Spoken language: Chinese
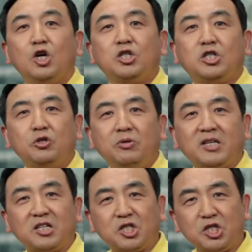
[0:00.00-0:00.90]
至于
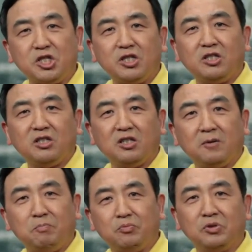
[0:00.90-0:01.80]
他是
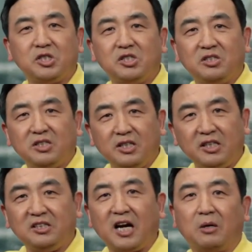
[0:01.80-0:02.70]
和不是，
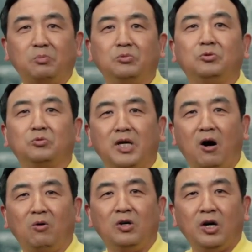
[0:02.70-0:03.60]
一点不重
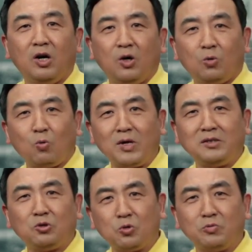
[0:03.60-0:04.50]
要，关
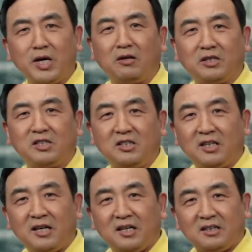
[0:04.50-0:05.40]
重要的是，
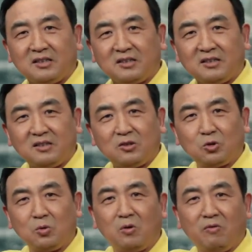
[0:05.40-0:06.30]

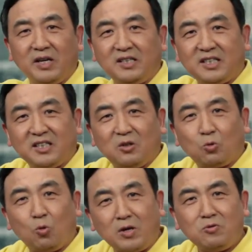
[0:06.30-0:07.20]
作为这个
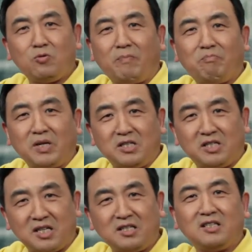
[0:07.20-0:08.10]
官员本
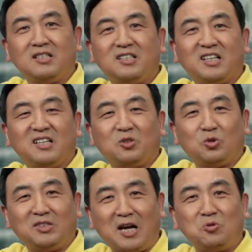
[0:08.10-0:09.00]
身，这个
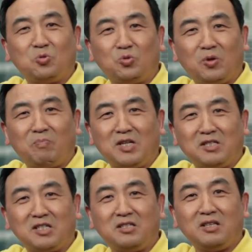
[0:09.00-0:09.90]
男主角本
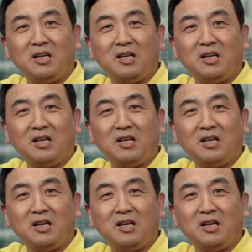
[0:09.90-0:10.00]
身，